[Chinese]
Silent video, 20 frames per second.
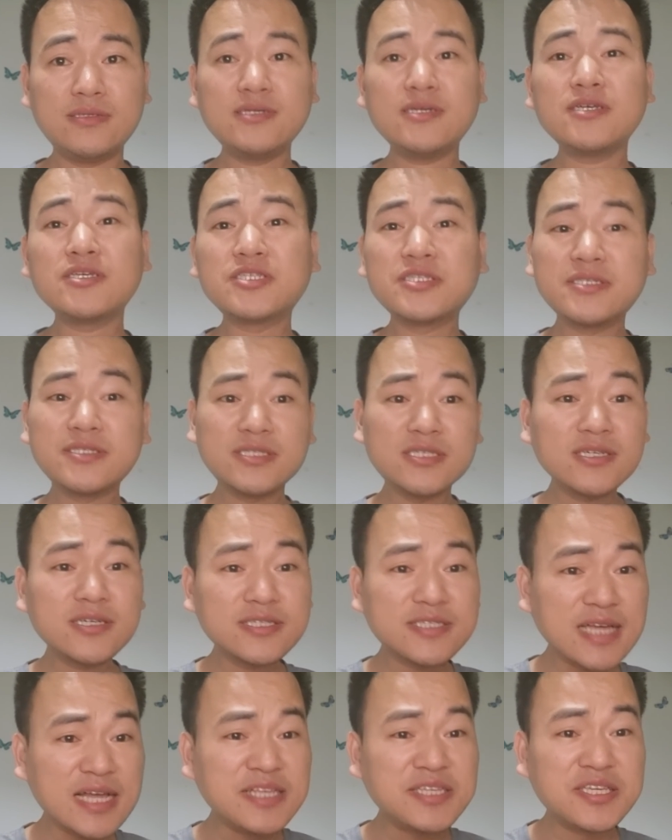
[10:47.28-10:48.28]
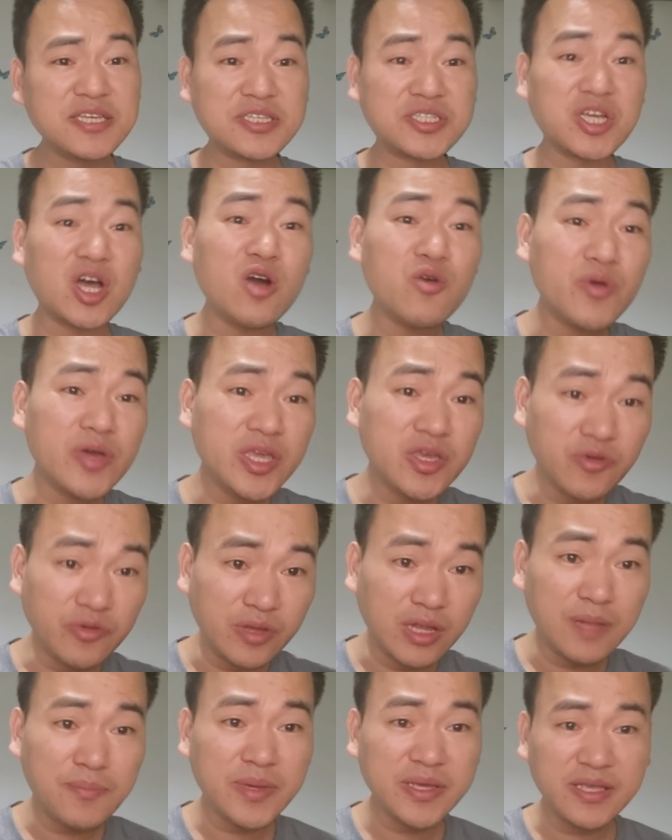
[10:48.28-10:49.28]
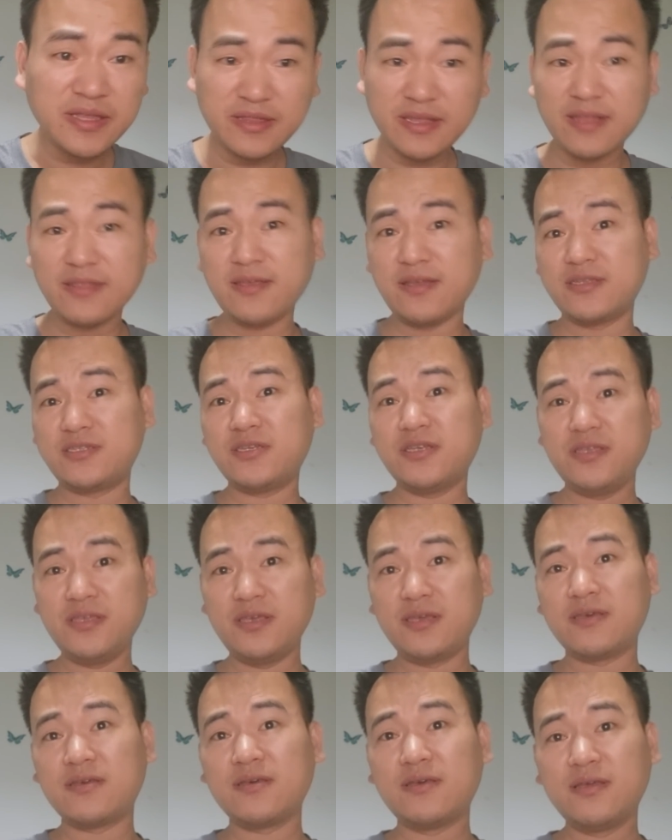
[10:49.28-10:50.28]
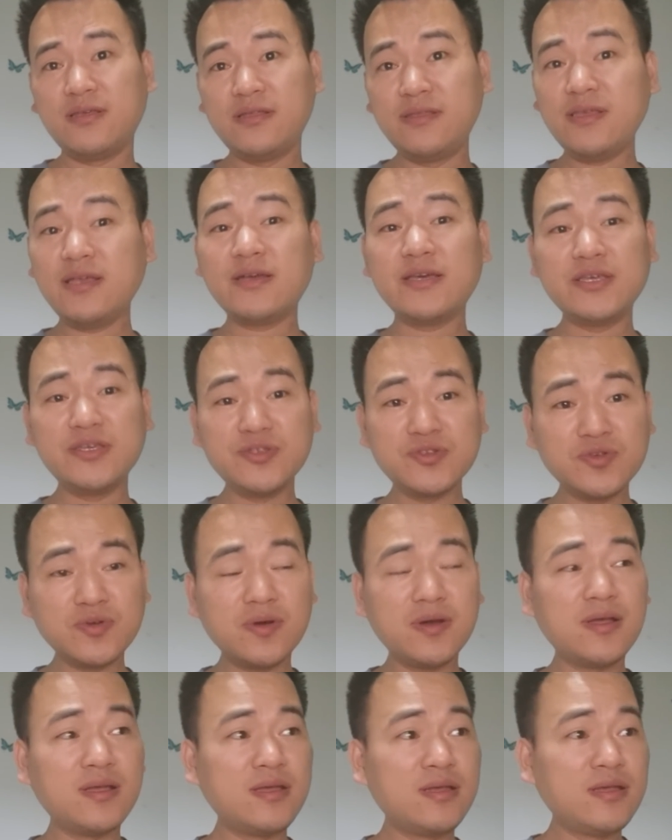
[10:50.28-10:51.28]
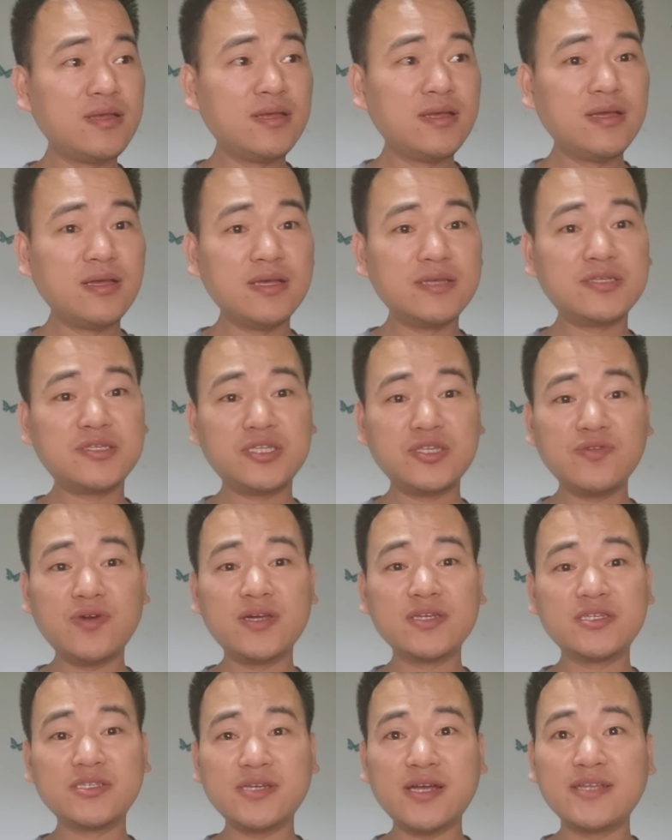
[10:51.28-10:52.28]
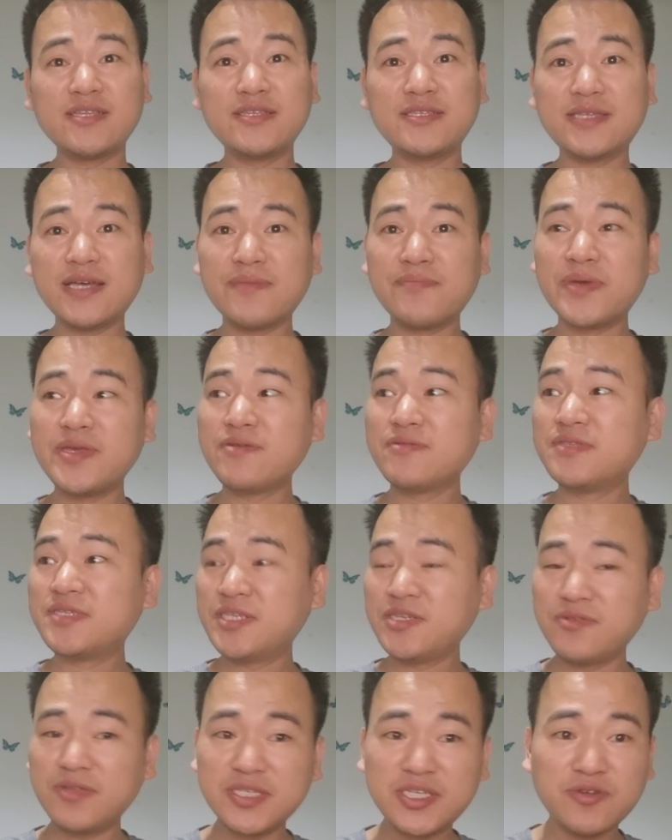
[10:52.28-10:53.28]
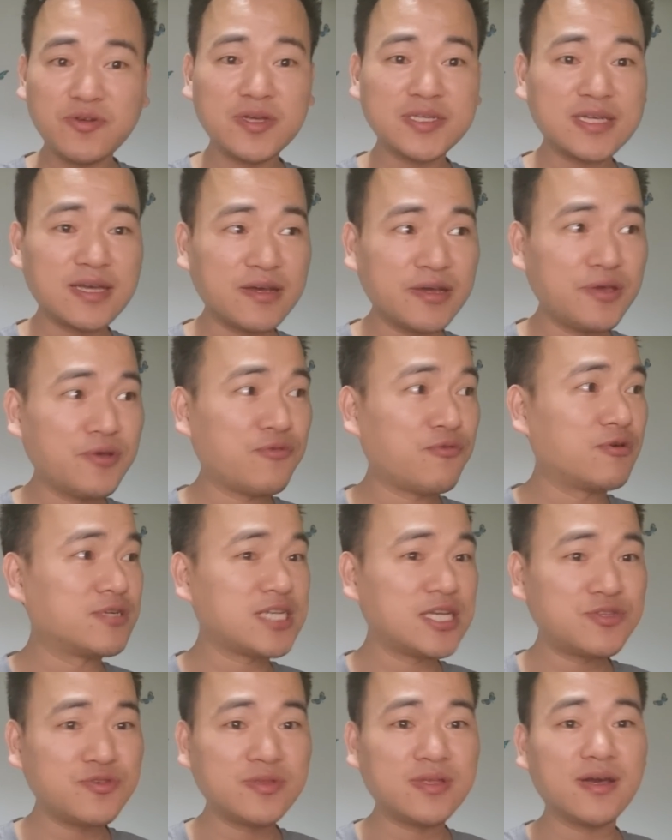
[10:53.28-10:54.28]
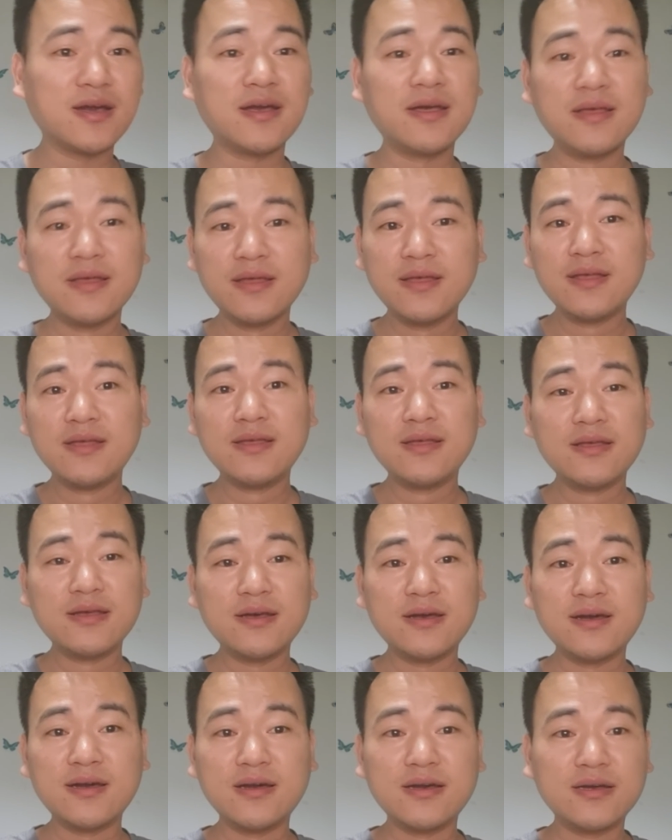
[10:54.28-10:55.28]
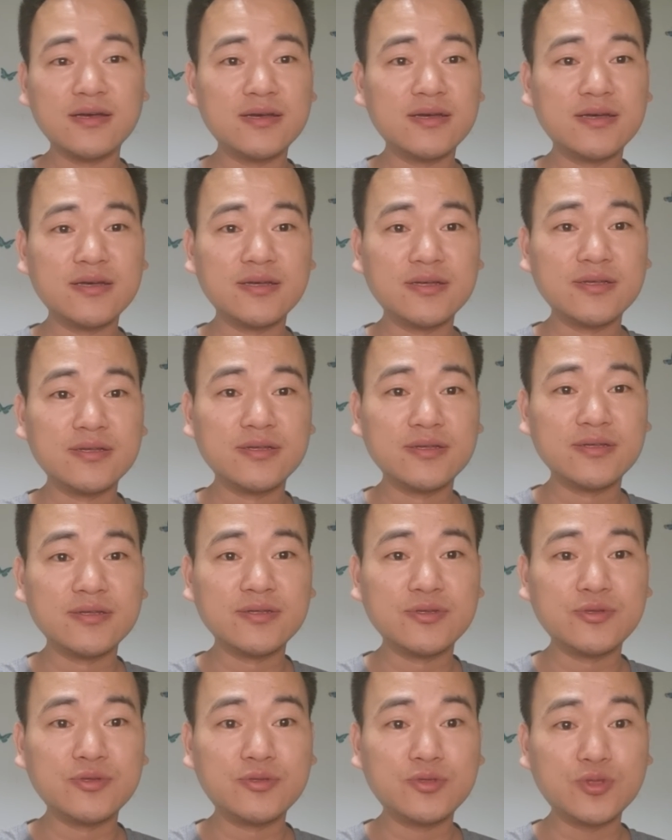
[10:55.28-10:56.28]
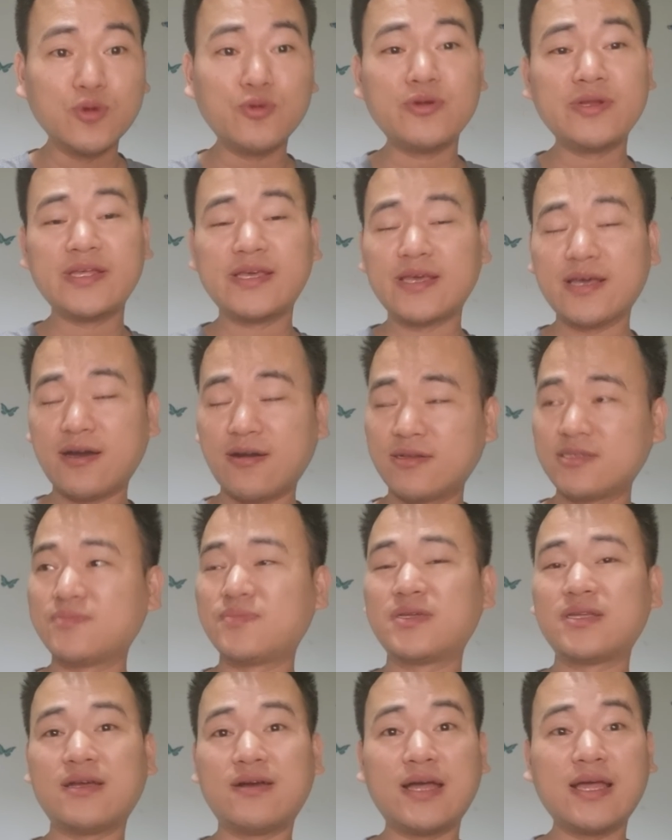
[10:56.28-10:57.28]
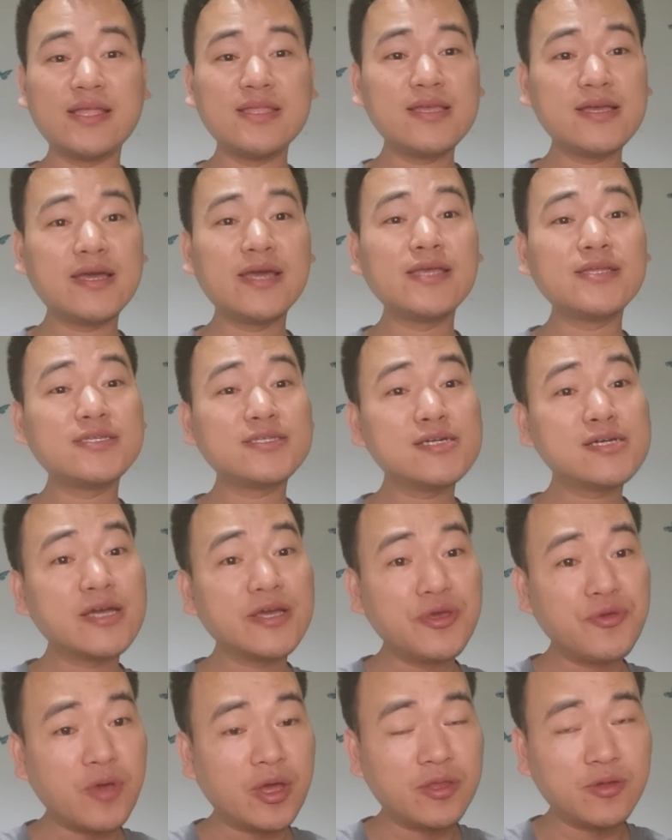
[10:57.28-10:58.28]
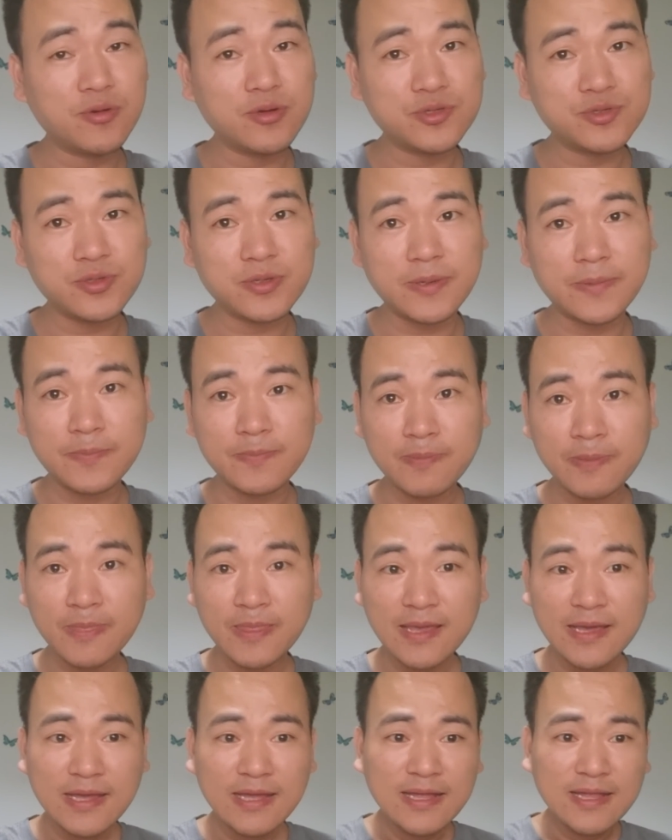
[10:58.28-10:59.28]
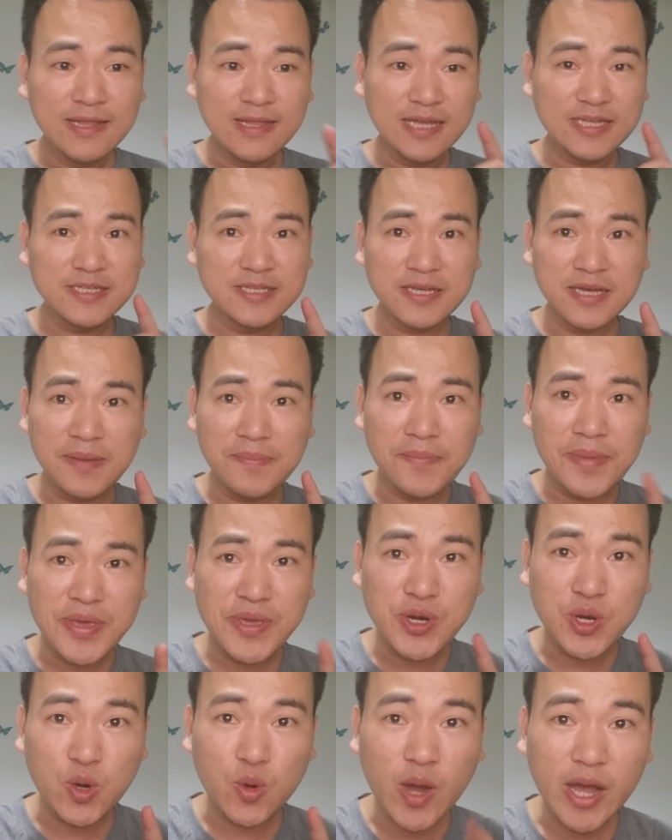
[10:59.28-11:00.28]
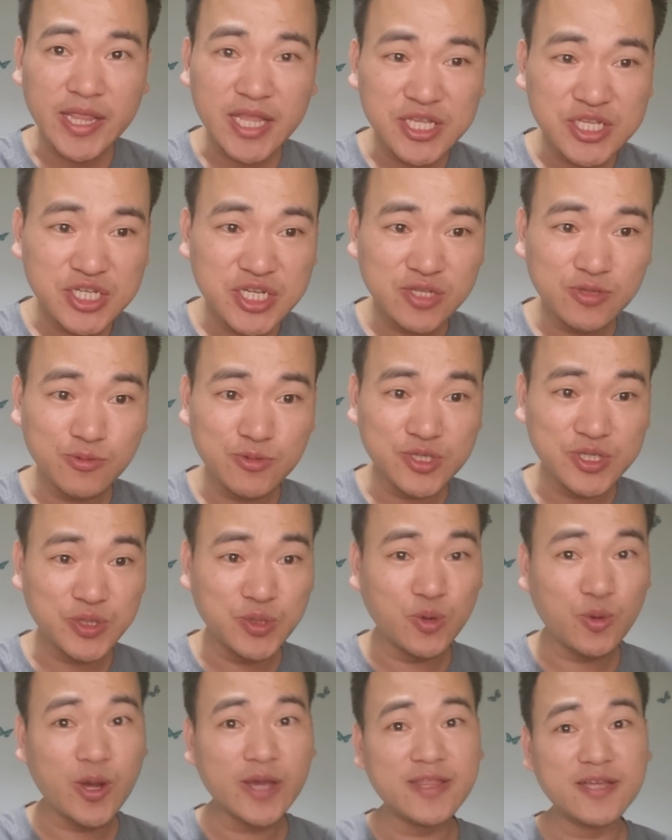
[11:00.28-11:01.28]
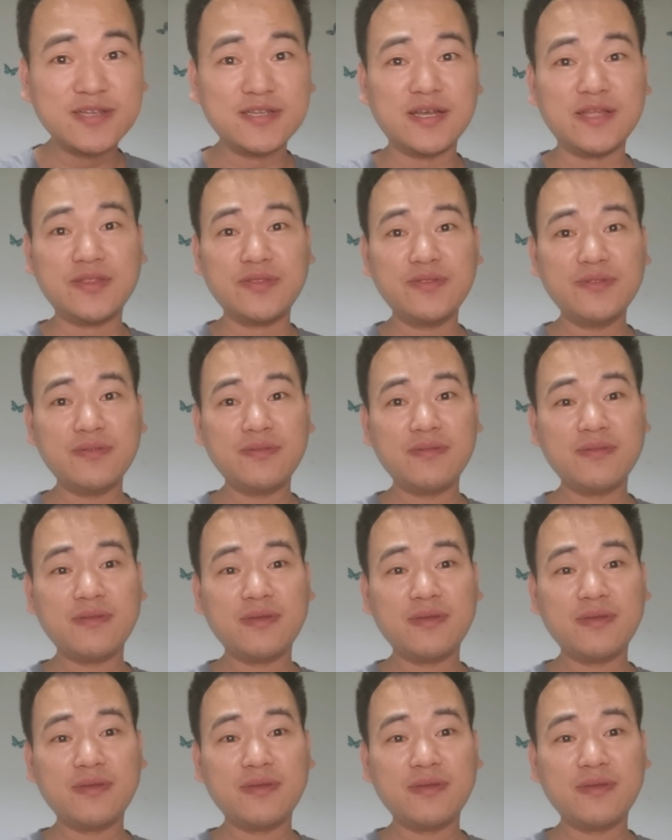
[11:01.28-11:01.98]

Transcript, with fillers: 这个这个暂且稍微有那么一点点争议，你也可以说，呃，希望是让你在没有自由的情况下可以活下去的，呃，动力啊，怎么样？哎，你可以这个可以圆得过去。他是那个没有坏的制度，只有坏的人。